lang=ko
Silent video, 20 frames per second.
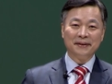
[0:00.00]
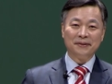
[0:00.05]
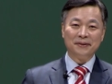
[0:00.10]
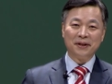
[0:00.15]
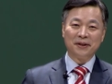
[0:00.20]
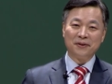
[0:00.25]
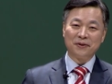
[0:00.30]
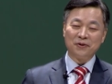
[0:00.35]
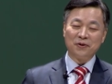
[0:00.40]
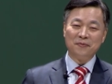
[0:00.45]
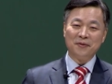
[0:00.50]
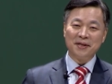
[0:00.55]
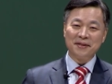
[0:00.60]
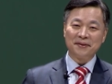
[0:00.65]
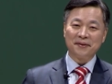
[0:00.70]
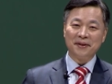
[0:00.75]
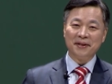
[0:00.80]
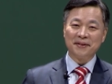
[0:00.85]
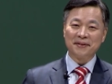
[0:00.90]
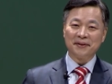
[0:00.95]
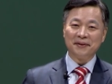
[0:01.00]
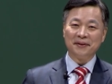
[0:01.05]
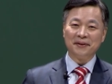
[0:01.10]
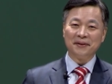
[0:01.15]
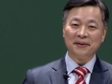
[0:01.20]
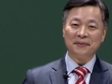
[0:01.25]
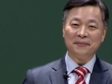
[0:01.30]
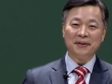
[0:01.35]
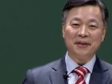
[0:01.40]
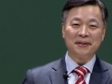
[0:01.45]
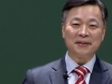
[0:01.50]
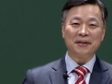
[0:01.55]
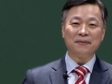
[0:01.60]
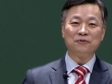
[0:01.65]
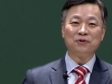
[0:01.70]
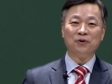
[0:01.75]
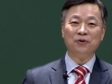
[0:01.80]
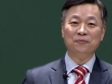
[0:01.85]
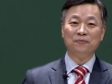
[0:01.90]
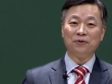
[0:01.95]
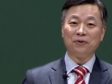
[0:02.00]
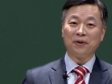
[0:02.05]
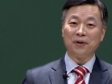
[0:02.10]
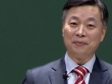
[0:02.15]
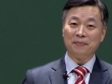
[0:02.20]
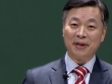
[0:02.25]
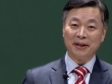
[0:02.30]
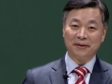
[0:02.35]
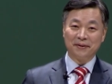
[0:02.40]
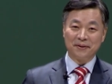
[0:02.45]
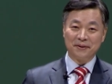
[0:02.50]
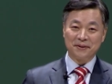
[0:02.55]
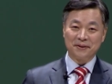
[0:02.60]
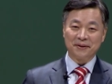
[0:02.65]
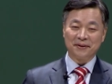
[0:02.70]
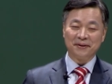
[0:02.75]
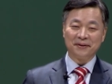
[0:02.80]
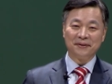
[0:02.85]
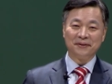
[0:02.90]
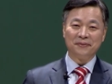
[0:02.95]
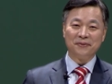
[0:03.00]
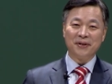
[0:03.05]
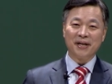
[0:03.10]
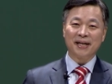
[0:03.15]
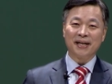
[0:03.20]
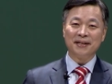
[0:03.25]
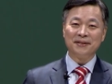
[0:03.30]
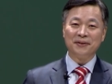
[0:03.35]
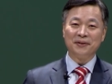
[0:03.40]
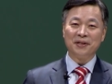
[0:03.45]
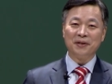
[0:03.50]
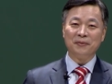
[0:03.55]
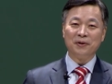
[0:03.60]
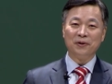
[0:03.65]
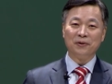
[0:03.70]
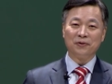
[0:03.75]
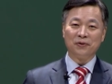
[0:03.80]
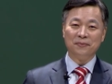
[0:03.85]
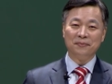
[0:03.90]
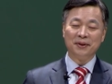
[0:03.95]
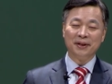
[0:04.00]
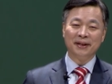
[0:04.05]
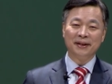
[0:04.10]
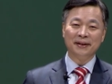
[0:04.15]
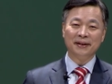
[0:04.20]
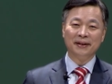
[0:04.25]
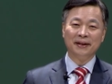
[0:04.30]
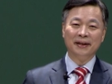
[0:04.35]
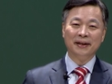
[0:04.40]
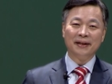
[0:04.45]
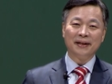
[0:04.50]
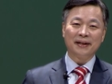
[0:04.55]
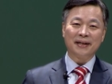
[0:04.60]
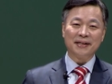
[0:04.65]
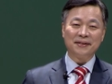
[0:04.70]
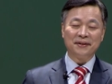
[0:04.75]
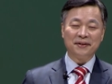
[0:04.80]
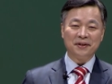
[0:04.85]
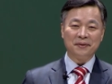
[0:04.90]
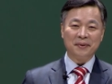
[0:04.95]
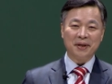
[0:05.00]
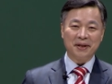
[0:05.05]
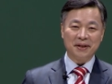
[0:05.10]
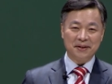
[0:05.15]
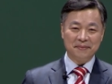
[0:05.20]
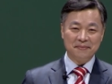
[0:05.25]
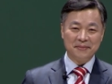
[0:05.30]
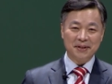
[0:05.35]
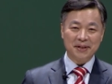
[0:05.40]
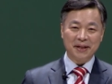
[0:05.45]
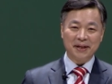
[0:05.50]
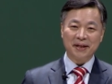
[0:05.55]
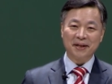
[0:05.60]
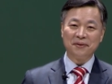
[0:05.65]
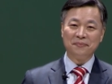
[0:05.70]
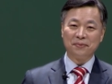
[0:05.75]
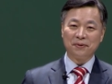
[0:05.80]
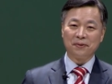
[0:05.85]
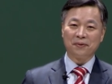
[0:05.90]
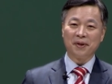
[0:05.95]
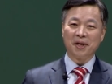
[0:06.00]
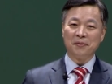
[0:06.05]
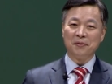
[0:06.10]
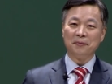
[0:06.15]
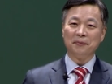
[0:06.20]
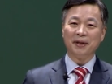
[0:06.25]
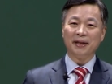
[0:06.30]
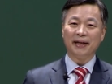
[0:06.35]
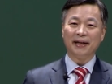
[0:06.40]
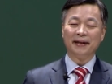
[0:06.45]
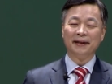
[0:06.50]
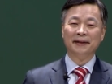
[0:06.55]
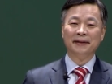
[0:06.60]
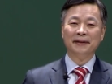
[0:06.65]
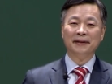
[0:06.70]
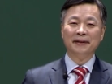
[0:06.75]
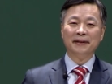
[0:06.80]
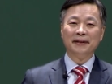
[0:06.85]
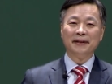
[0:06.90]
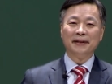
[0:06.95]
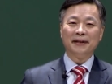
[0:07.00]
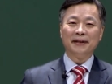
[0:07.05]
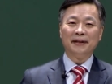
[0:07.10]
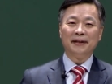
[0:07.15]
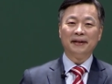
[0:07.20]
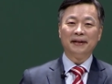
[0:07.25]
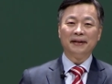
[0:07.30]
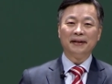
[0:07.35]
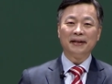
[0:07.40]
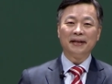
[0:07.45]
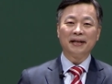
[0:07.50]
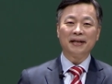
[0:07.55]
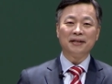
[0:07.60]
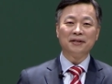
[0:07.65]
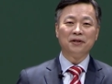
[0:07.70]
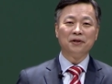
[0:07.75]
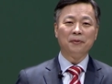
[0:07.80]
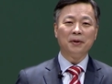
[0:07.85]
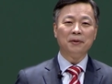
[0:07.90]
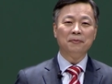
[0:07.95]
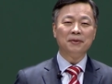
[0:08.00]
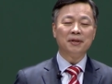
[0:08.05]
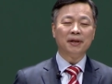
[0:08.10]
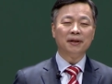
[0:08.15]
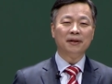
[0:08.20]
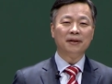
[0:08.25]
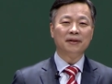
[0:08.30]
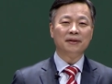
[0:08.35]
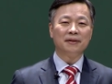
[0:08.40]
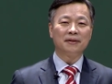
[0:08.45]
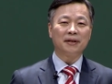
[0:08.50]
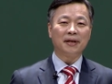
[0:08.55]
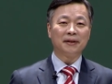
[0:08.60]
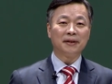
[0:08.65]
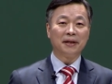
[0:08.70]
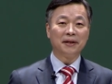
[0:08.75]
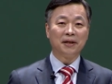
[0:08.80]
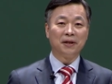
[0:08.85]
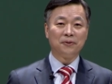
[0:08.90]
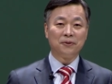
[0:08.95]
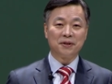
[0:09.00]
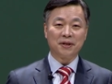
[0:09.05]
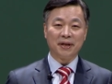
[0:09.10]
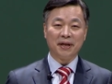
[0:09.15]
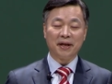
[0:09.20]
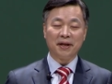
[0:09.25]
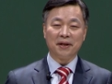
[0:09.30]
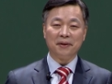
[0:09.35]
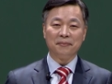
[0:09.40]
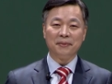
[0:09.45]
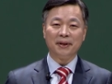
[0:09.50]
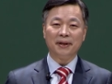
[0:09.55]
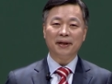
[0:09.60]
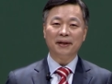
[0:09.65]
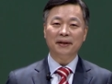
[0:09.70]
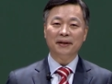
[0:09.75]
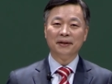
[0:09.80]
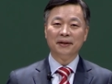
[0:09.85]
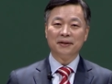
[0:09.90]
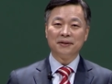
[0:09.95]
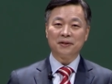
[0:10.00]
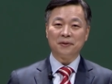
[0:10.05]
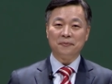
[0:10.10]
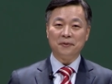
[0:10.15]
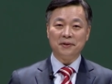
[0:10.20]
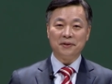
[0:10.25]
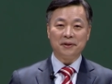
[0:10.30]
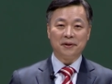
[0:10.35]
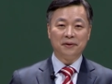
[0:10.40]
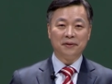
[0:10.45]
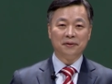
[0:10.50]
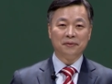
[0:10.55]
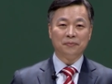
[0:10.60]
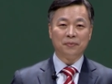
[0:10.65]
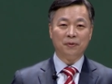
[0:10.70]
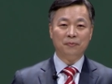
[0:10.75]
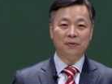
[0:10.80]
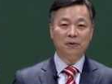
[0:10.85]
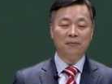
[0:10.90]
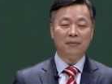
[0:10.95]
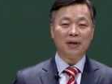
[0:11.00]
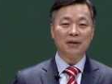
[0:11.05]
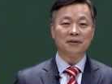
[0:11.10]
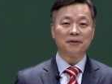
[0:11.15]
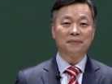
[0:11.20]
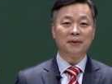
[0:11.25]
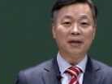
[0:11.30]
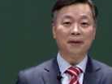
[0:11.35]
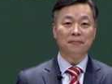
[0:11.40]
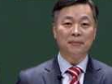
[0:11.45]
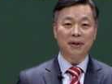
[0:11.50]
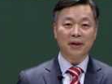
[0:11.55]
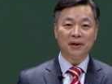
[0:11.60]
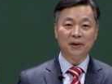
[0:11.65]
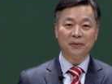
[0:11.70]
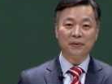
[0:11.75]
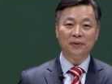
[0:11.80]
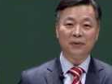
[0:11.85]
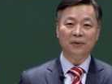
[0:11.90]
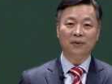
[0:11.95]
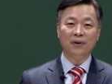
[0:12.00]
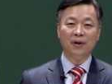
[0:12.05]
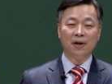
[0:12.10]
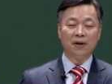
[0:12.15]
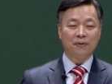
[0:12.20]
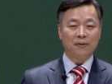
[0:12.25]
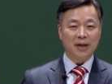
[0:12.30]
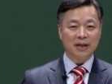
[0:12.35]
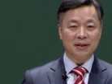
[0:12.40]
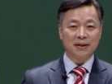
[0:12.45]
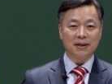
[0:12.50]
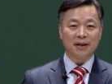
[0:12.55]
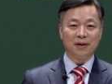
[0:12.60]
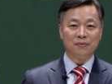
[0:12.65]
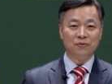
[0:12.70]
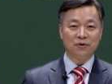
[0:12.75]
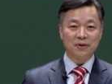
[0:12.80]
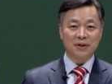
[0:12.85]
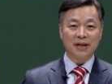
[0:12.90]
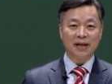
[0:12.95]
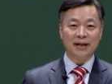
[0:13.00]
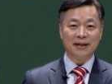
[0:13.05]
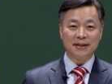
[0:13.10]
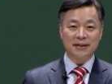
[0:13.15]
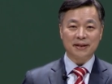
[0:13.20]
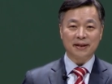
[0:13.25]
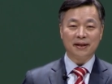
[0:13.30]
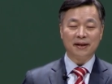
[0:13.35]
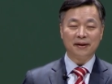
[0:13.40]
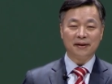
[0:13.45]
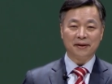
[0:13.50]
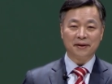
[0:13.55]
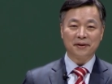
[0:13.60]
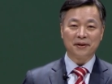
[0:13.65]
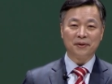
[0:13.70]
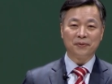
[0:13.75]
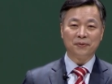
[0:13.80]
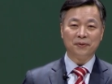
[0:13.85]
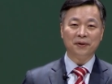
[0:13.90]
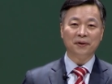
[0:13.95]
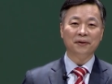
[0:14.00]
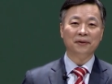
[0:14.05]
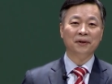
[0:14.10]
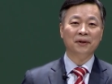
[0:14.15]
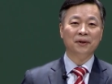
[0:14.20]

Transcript: 우리 극동방송에서 이번에 참 좋은 프로그램 만들었죠. 우리의 가정 예배를 돕는 가정 예배 임재라는 프로그램입니다. 어, 이 가정 예배 임재는 세 단계로 진행이 됩니다. 첫 번째는 본문 말씀을 함께 읽고 관찰 묵상하는 시간을 갖겠고요.